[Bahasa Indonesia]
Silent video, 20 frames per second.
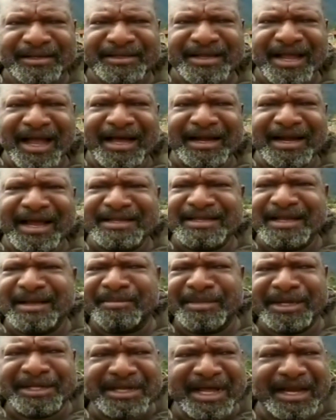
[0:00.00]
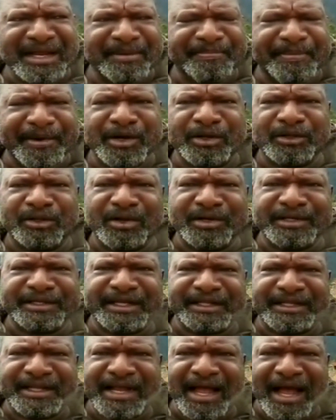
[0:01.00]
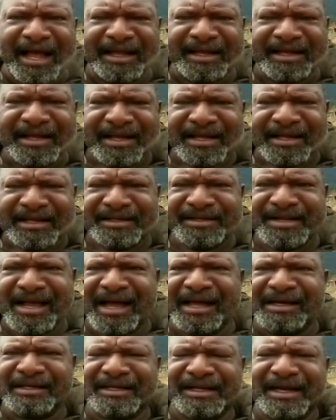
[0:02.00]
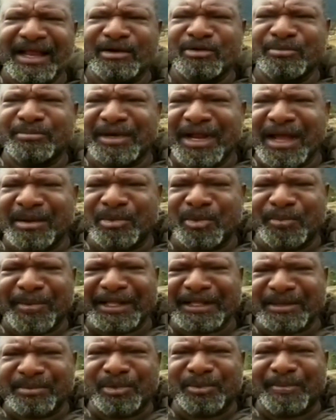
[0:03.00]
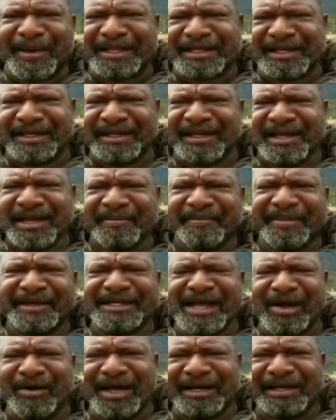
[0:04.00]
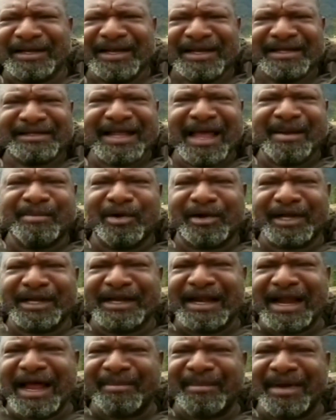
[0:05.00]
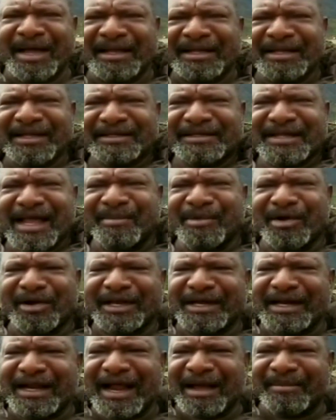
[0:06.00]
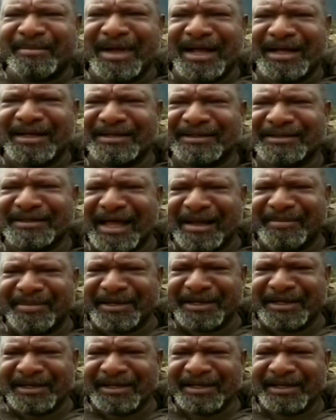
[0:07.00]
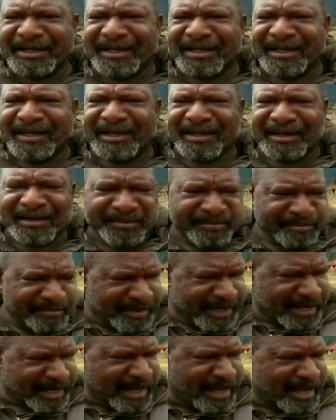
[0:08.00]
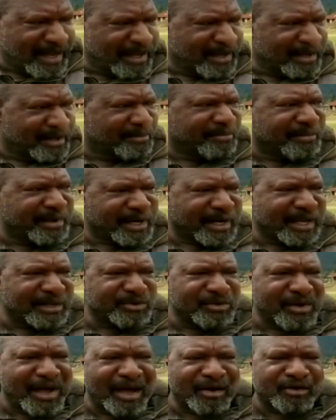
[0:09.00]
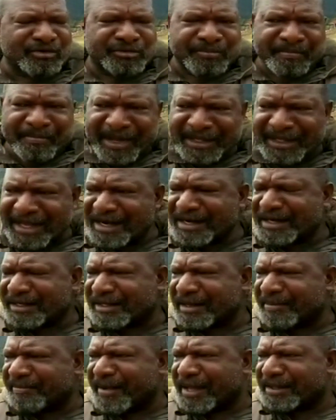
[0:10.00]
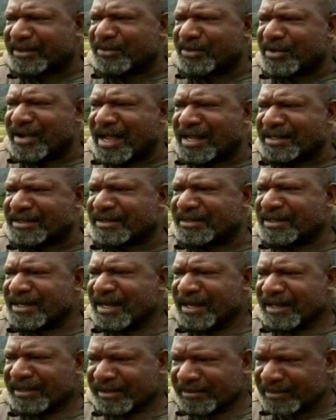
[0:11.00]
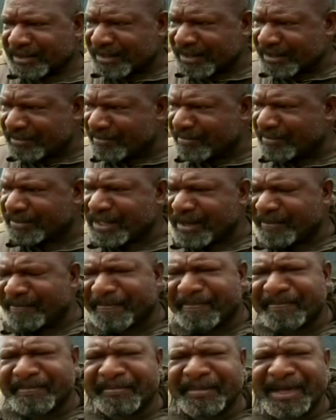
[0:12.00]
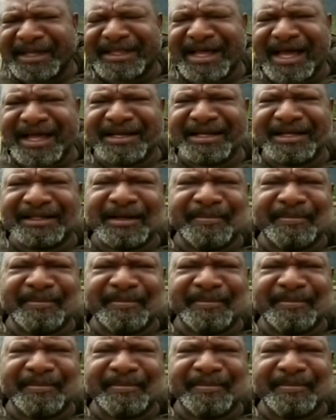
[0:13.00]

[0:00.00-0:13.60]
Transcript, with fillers: jangan hanya menjadi penonton setia jangan selalu bilang bupati bupati pesawat saya mau ke Drakma saya mau ke Drakma tapi mereka mereka juga harus betan di tempat tugas tem, di